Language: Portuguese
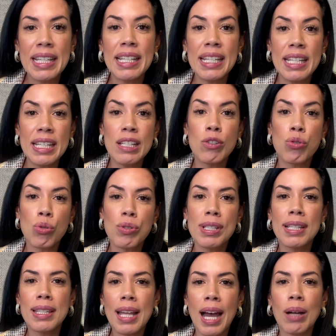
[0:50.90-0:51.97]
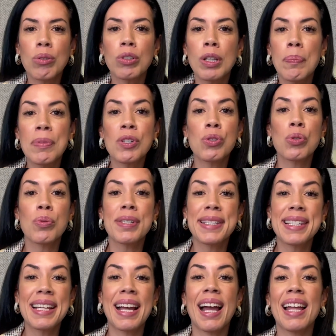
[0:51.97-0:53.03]
e isso se dá quando a pessoa
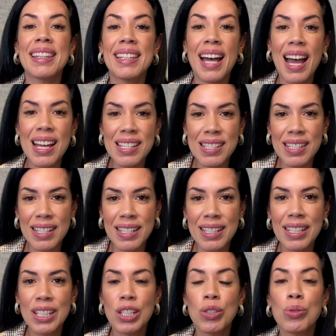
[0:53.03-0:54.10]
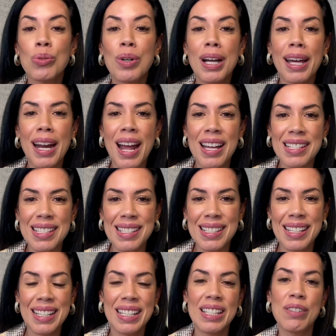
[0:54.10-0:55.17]
se cadastra no CRAS,
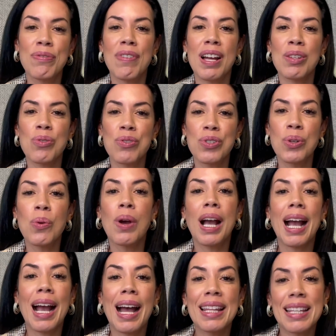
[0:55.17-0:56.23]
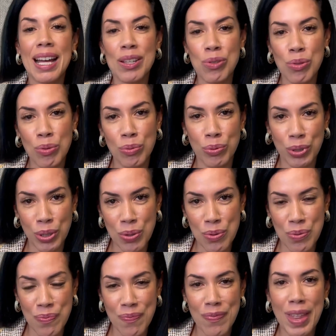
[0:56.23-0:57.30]
e faz o seu cadastro
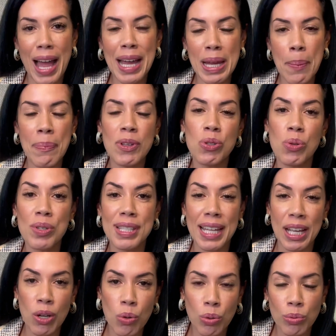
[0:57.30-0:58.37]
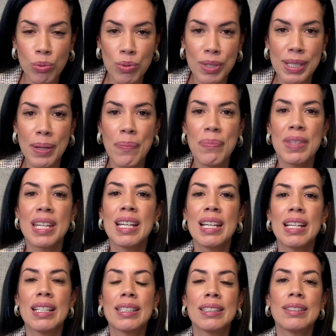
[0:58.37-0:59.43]
único. Aí a pessoa está inclusa
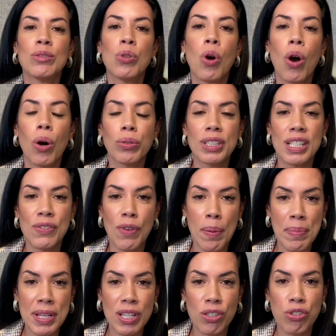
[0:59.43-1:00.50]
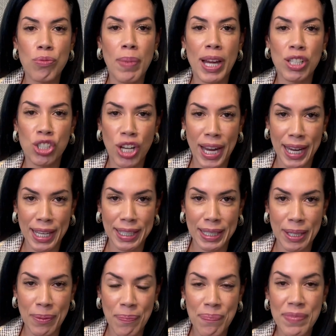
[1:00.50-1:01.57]
no rol das famílias de baixa
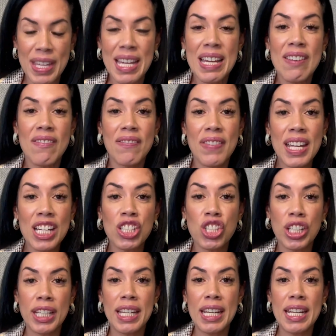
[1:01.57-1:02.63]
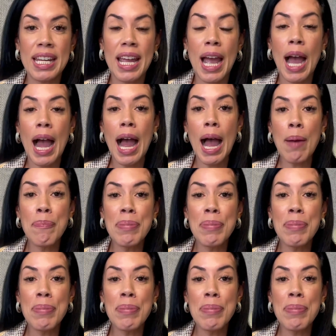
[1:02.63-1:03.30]
renda. Veja que a